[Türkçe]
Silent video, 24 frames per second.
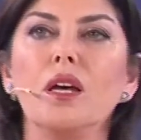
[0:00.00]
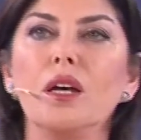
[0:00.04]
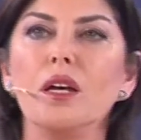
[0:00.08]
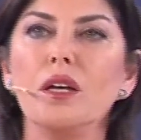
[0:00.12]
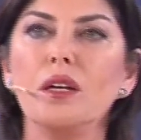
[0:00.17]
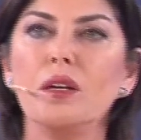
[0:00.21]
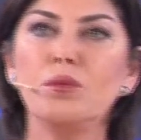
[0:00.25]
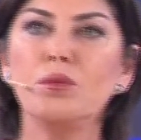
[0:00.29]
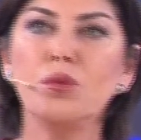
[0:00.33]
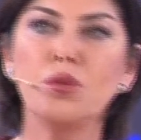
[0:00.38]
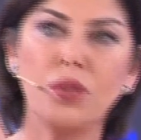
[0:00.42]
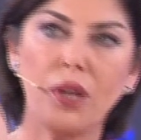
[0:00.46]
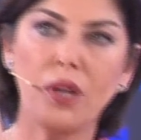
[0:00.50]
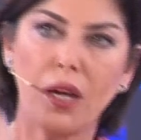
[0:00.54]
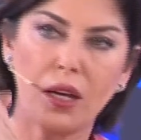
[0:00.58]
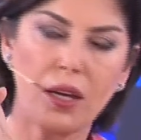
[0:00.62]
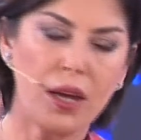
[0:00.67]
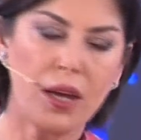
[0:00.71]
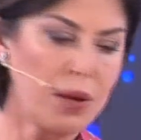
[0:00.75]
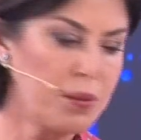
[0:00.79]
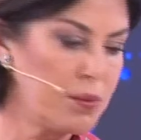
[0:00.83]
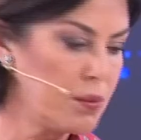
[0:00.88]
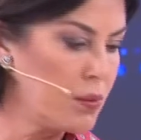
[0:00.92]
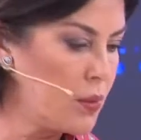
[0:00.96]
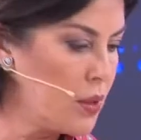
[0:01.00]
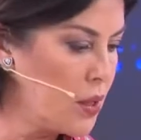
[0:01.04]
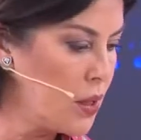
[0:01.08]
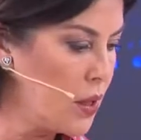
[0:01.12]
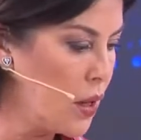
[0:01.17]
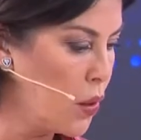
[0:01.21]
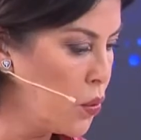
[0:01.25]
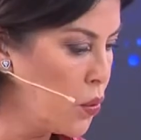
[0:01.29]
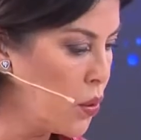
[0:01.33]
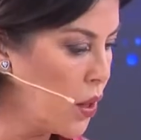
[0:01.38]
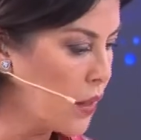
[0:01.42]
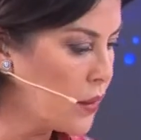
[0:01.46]
E, burada hem e,
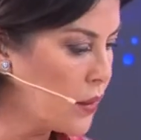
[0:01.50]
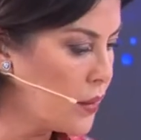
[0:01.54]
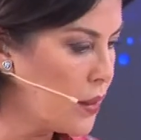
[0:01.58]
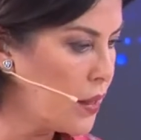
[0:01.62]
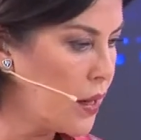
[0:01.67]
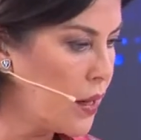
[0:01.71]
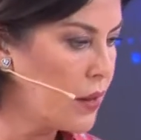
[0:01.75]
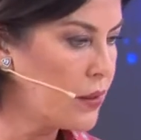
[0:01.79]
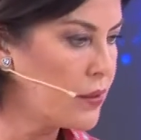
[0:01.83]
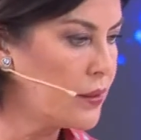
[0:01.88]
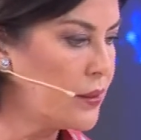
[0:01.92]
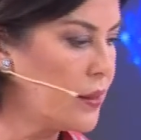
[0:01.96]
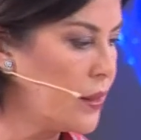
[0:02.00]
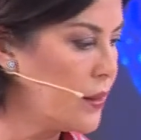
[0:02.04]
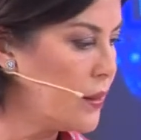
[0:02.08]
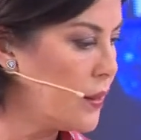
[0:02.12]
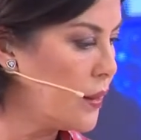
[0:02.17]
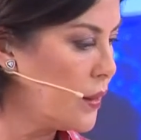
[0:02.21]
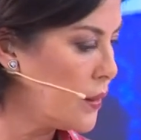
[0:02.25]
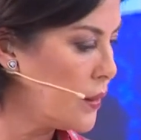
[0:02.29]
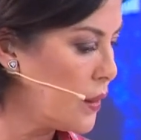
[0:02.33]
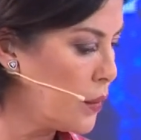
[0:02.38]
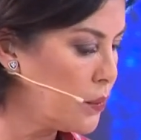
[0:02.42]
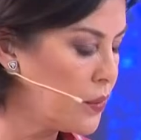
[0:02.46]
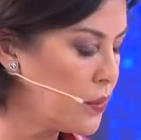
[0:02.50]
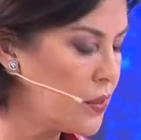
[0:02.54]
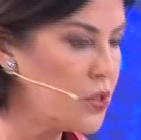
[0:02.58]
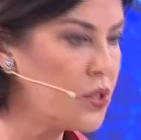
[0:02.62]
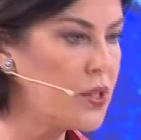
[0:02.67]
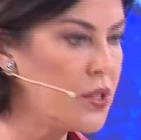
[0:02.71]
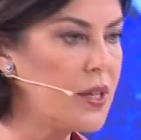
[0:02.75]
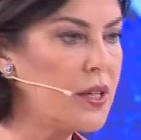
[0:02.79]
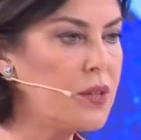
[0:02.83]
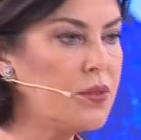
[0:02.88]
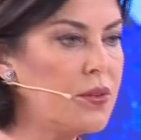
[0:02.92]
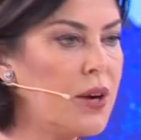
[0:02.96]
avukatlar, sendika
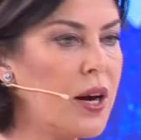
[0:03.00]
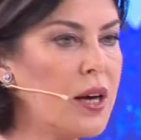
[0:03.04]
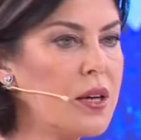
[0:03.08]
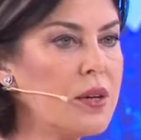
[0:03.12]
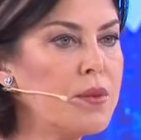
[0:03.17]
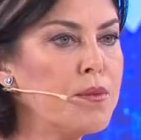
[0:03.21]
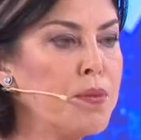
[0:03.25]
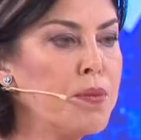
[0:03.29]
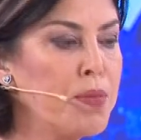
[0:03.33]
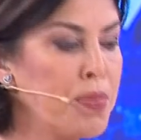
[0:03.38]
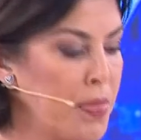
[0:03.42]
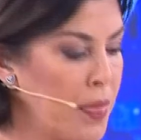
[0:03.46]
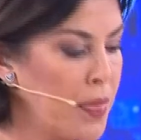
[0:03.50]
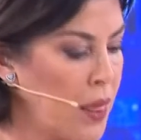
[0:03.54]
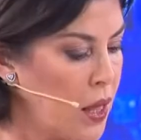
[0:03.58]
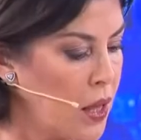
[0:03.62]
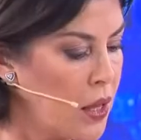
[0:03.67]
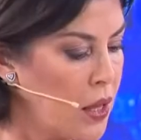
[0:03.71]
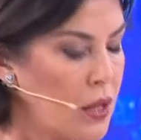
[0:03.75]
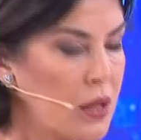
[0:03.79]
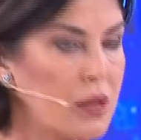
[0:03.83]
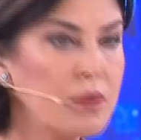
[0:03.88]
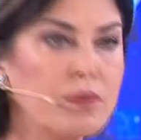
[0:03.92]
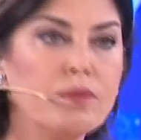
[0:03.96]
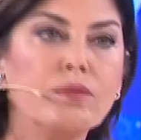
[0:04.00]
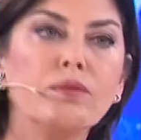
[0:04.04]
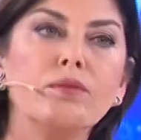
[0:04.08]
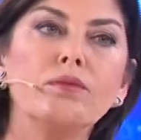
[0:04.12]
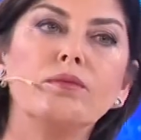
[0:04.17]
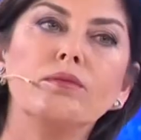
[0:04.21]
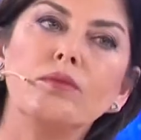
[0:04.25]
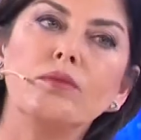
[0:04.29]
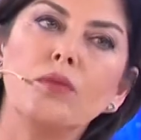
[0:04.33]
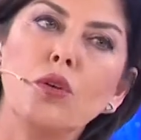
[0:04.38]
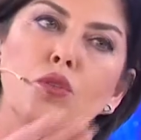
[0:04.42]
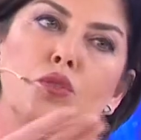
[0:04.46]
temsilcileri var.
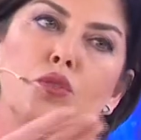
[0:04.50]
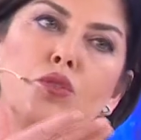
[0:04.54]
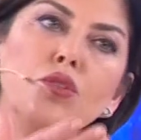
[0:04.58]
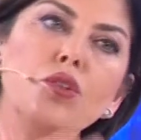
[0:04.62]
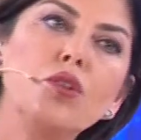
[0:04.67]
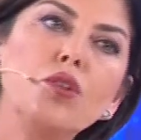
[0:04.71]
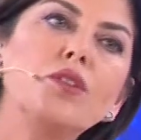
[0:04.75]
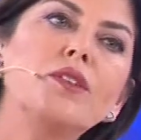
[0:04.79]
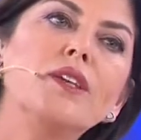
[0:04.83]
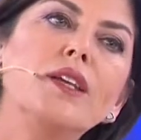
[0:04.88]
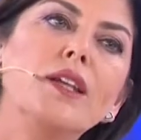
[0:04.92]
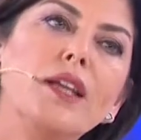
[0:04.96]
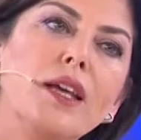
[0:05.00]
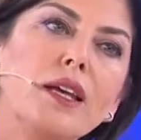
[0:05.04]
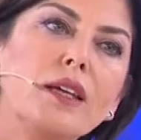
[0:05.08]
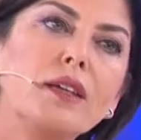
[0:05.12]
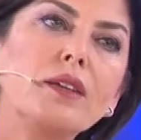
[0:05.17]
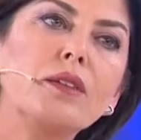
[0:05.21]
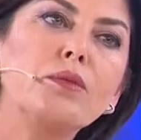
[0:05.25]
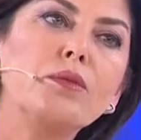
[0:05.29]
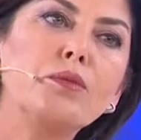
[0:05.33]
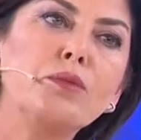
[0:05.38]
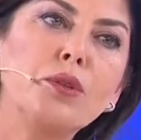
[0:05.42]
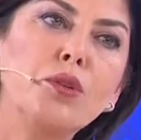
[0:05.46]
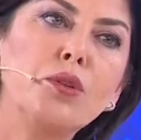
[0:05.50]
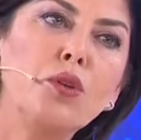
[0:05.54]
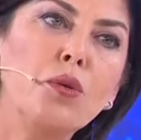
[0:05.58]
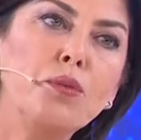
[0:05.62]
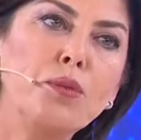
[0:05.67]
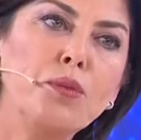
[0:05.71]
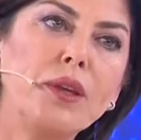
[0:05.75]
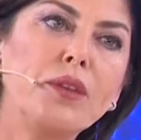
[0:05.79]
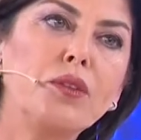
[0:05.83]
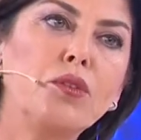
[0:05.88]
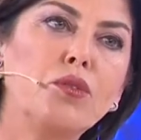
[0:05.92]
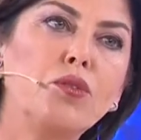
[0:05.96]
Özgür Özel'e bir
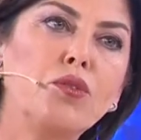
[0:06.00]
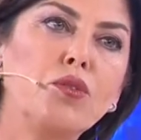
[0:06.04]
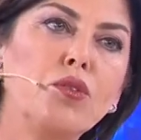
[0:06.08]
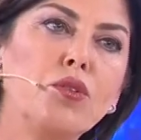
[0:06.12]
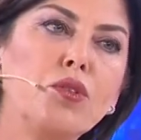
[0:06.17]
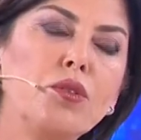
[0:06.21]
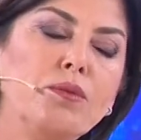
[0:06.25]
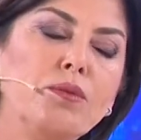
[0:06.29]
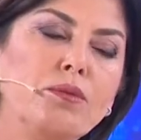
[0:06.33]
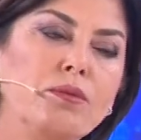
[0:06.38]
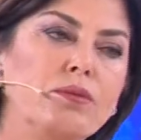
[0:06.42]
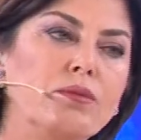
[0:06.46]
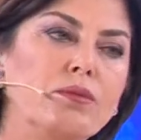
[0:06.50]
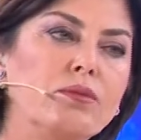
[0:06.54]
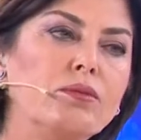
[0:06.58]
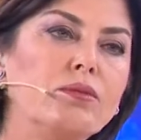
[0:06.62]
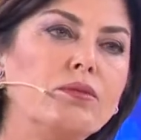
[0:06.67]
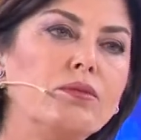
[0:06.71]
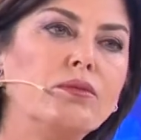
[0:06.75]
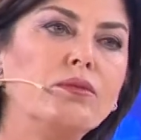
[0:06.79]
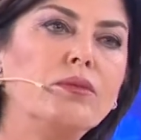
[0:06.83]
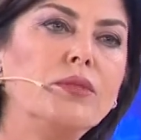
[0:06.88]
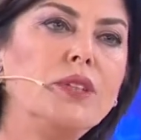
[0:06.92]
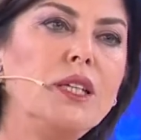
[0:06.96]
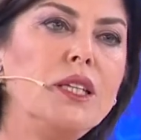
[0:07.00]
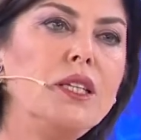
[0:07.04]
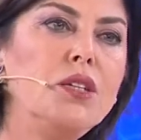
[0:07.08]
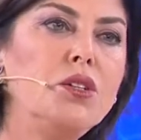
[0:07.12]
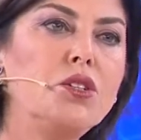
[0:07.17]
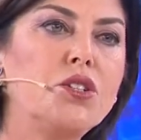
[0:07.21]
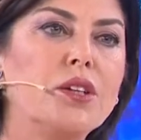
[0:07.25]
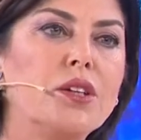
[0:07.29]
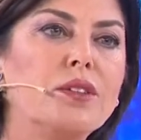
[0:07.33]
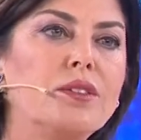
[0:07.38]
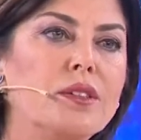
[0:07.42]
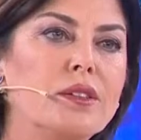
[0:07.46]
dönmek istiyorum. Ne
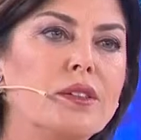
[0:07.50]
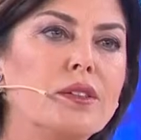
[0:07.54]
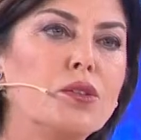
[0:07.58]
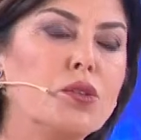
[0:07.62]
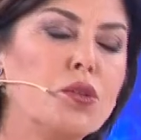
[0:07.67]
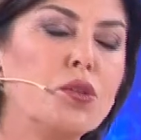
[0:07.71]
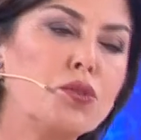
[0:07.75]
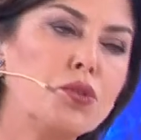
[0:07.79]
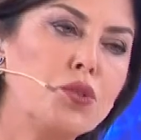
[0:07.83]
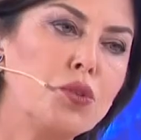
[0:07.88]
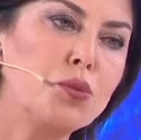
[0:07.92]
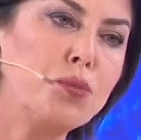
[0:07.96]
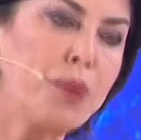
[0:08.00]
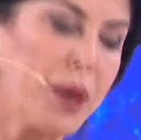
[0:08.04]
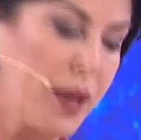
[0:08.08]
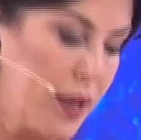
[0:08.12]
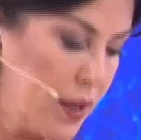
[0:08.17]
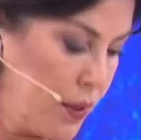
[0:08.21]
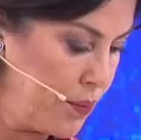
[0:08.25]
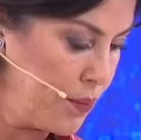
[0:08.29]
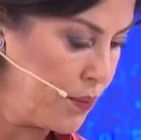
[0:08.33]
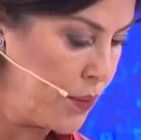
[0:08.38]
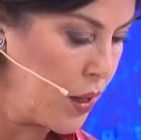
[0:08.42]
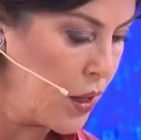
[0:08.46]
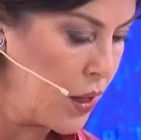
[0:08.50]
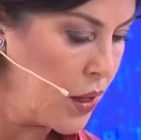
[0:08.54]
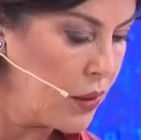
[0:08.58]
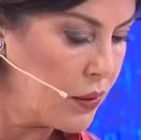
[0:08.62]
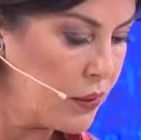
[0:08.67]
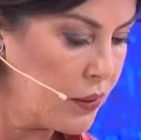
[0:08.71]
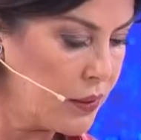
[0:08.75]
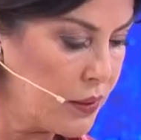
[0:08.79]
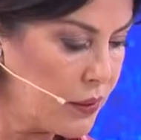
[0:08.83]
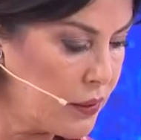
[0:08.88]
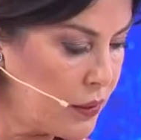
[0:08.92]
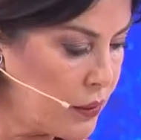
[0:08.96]
diyeceksiniz Özgür Bey?
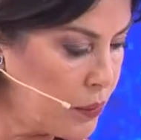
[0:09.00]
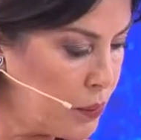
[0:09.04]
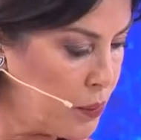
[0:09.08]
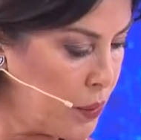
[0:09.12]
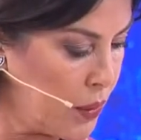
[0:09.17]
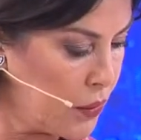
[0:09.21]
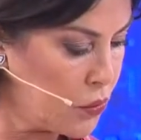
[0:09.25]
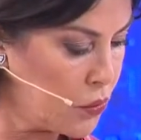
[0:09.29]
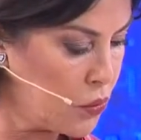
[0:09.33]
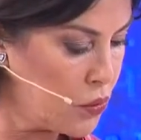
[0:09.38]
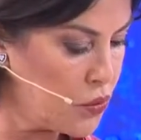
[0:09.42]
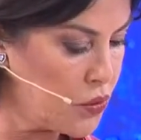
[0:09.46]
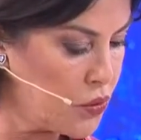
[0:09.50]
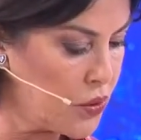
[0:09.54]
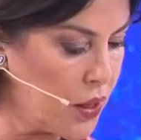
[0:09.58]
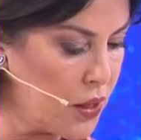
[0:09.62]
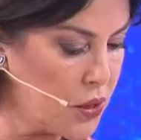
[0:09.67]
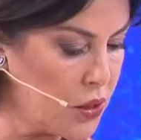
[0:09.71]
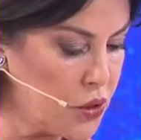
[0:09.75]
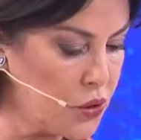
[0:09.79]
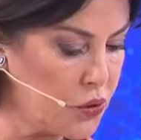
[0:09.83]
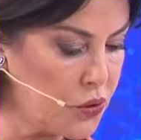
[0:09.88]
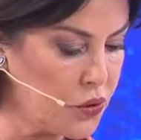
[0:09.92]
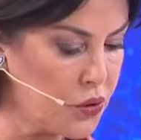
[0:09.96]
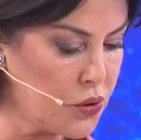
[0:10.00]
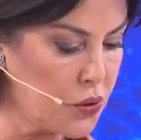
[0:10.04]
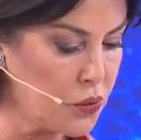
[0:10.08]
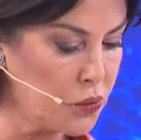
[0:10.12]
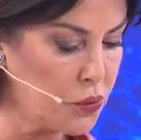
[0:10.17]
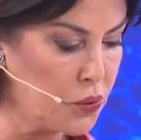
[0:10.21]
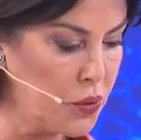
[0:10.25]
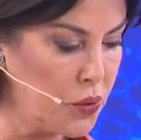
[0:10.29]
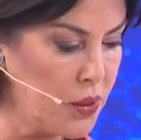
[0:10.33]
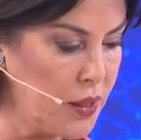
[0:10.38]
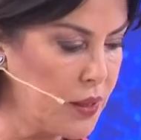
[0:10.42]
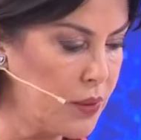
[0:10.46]
Siz biraz önce açılışta
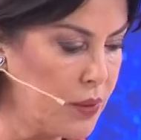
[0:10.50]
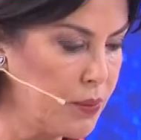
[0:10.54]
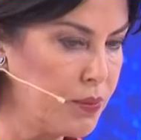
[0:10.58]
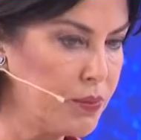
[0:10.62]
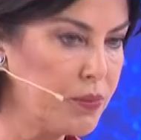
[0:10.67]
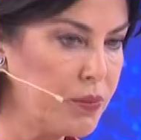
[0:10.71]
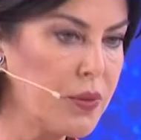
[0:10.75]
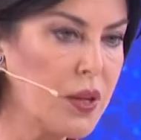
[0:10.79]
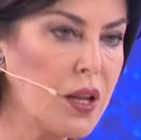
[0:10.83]
söyledim.